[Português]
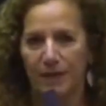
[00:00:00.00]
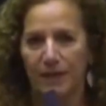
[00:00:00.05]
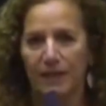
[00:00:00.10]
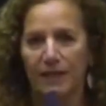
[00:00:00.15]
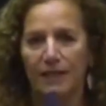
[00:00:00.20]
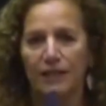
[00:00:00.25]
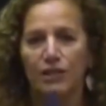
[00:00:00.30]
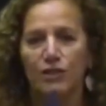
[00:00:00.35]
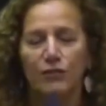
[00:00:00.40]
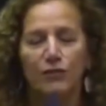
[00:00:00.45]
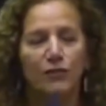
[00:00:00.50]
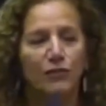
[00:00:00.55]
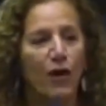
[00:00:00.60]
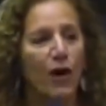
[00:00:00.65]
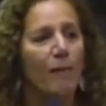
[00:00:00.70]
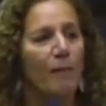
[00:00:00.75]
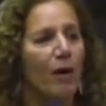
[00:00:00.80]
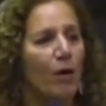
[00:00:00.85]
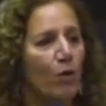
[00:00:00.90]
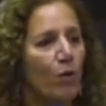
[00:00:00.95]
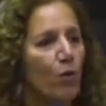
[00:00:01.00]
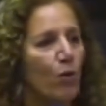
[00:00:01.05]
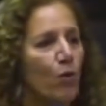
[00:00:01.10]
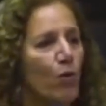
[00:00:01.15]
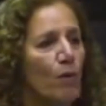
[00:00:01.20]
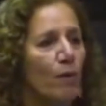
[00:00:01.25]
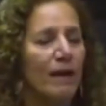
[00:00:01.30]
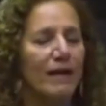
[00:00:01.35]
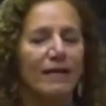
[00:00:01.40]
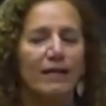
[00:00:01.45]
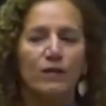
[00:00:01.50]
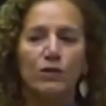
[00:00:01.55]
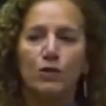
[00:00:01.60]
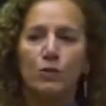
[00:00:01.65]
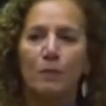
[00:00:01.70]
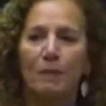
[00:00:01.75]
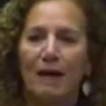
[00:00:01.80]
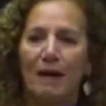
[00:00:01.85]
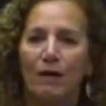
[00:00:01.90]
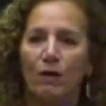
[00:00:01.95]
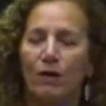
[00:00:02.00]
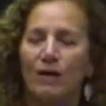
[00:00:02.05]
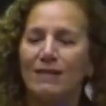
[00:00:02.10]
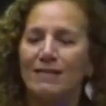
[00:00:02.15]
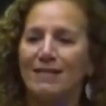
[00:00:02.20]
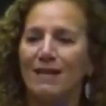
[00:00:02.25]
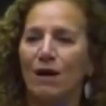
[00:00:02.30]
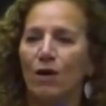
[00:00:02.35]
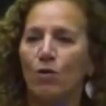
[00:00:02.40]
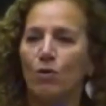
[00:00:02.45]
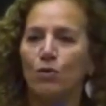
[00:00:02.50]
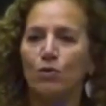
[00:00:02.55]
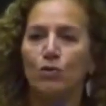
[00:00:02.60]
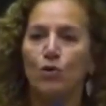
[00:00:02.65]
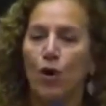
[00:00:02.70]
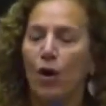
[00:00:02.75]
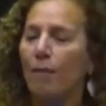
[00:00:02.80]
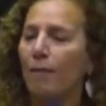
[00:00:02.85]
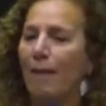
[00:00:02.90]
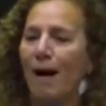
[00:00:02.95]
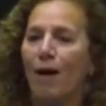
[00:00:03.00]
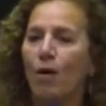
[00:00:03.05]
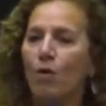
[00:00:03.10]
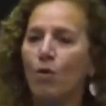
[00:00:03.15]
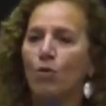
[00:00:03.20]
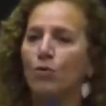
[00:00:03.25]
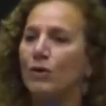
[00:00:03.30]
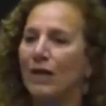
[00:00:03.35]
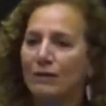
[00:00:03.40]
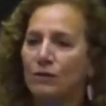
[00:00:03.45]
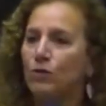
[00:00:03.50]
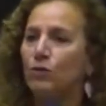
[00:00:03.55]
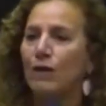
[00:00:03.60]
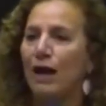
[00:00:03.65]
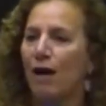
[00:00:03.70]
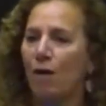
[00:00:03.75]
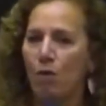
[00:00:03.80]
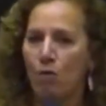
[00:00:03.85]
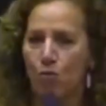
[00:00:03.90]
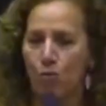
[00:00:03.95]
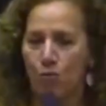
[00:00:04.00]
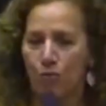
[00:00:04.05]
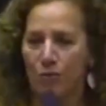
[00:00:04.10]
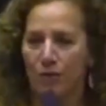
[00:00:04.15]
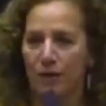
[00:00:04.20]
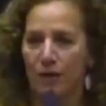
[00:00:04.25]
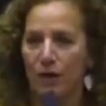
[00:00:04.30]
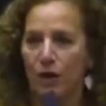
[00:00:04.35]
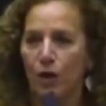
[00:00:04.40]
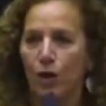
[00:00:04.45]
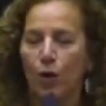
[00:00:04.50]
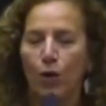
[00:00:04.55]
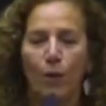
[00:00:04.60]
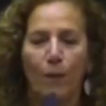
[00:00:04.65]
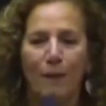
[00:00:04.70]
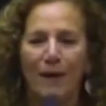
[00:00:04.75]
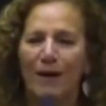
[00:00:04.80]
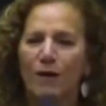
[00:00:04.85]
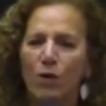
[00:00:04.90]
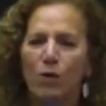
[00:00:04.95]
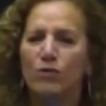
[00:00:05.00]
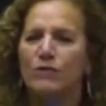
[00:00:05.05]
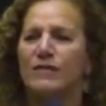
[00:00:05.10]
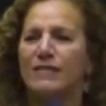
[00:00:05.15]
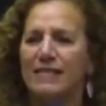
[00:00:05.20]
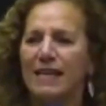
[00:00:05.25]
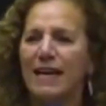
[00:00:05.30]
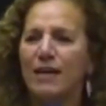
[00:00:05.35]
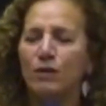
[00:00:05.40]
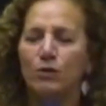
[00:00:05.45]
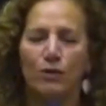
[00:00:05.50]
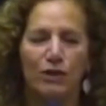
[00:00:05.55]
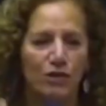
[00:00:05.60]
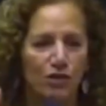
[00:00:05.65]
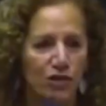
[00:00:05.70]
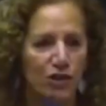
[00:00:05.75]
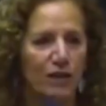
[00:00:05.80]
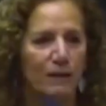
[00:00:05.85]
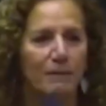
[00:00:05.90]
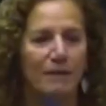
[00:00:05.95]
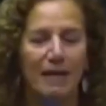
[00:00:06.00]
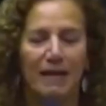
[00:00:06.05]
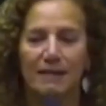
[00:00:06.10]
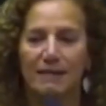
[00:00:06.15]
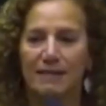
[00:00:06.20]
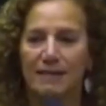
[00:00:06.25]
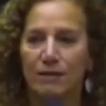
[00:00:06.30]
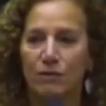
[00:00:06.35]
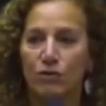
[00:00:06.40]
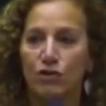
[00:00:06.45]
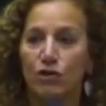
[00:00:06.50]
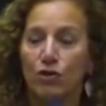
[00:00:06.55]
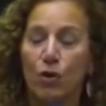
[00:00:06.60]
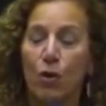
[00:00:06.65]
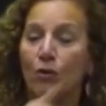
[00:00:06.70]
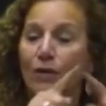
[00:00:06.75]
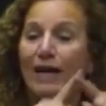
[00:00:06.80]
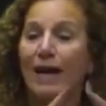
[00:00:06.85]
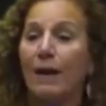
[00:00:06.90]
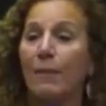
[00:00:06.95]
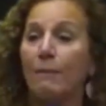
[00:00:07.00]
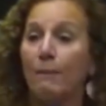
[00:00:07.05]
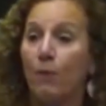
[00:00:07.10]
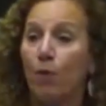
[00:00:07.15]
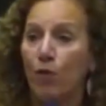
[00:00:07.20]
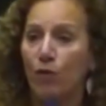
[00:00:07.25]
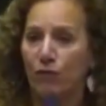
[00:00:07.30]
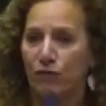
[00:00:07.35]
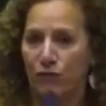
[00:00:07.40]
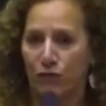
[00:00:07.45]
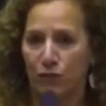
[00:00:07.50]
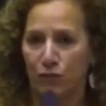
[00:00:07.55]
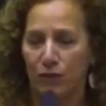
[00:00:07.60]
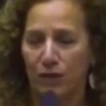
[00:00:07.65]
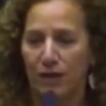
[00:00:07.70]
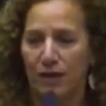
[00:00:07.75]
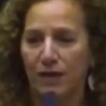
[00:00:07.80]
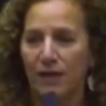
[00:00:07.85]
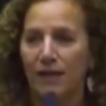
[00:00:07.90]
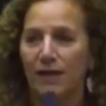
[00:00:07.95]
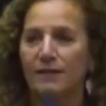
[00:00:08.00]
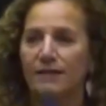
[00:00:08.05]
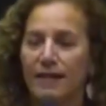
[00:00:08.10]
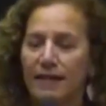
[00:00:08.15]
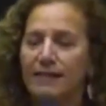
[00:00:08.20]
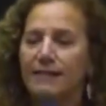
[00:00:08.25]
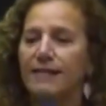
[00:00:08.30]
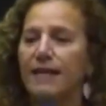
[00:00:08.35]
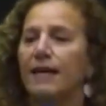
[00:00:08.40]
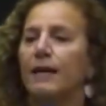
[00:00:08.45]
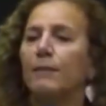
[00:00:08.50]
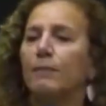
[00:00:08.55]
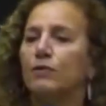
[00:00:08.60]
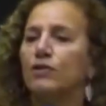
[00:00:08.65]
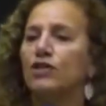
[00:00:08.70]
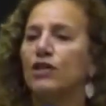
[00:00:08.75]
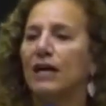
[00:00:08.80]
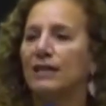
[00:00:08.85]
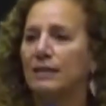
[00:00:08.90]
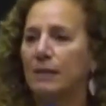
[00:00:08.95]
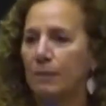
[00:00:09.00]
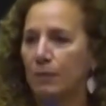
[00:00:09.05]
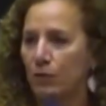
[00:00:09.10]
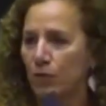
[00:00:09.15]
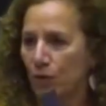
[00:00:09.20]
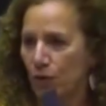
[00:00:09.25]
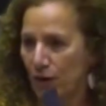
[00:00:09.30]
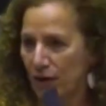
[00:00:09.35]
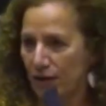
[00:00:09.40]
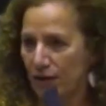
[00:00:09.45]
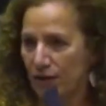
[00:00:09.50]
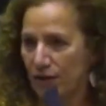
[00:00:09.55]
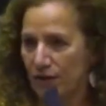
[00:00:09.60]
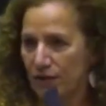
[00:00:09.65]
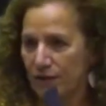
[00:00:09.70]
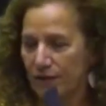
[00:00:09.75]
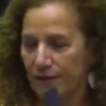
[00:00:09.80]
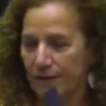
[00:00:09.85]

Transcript: De forma alguma isso para nós é algo normal ou natural. O preconceito, a discriminação de qualquer povo tem que ser repudiada por nós.